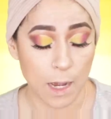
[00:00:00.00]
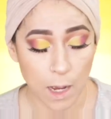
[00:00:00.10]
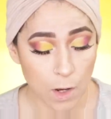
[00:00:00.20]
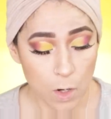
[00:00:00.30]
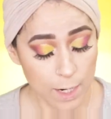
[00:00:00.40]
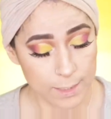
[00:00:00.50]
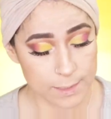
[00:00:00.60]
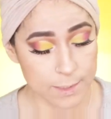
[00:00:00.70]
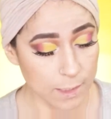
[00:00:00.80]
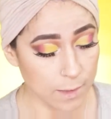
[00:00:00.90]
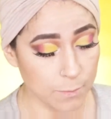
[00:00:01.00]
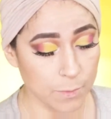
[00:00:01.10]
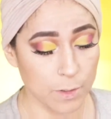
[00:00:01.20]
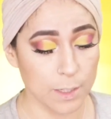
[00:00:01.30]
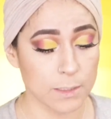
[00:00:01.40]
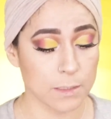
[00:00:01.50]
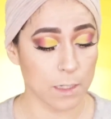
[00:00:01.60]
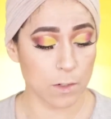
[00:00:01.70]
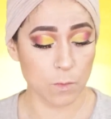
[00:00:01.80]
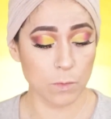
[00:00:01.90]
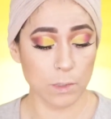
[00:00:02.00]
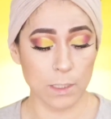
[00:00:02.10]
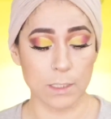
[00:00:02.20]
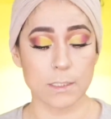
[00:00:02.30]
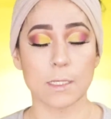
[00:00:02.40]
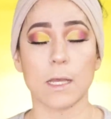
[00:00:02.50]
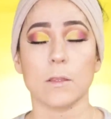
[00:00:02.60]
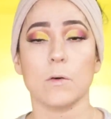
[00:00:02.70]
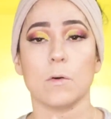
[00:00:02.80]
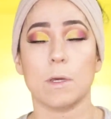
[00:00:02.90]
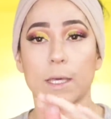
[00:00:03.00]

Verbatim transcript: Ahora sí voy a estar utilizando